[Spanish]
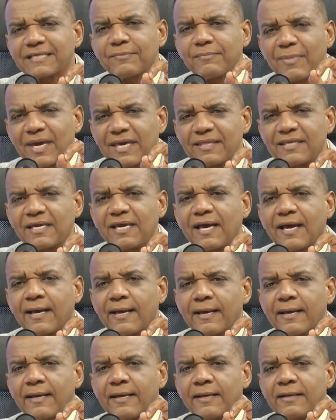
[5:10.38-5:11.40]
media
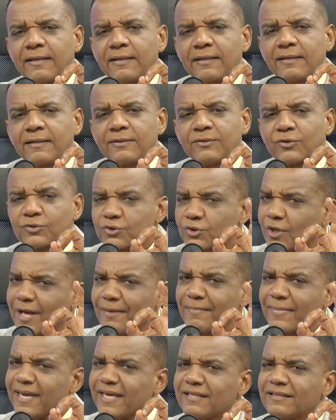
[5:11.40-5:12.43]
no
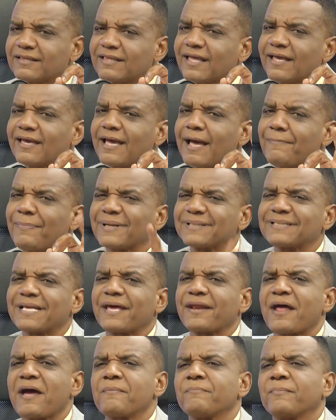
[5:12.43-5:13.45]
solamente a
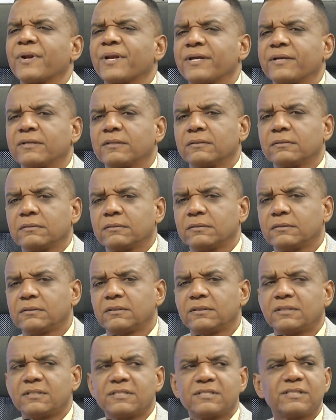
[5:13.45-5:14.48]
pasar hambre,
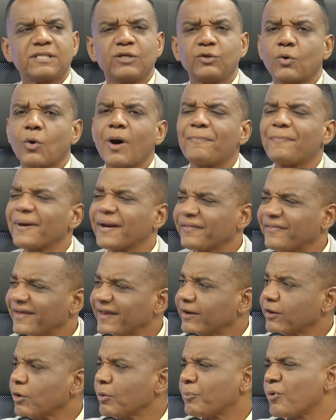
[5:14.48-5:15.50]
sino a perder
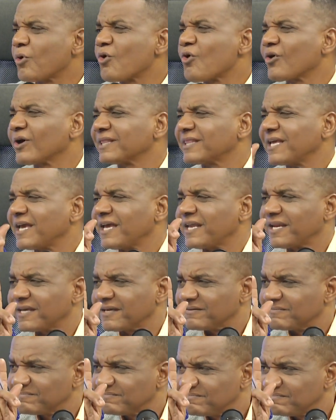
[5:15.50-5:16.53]
lo poco que tiene.
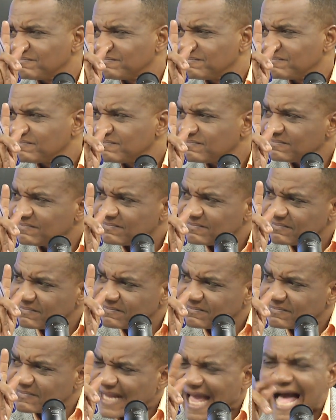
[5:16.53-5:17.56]

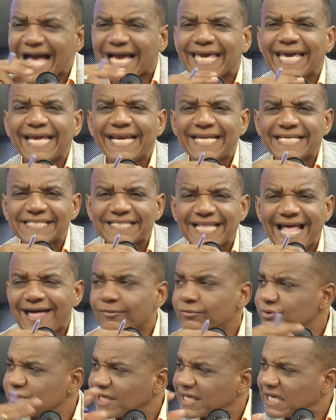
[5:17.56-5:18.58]
A que el
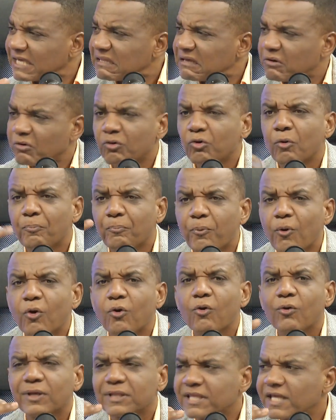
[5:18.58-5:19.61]
Estado se quede con lo
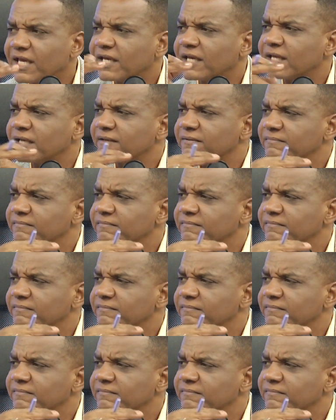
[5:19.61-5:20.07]
poco que tiene.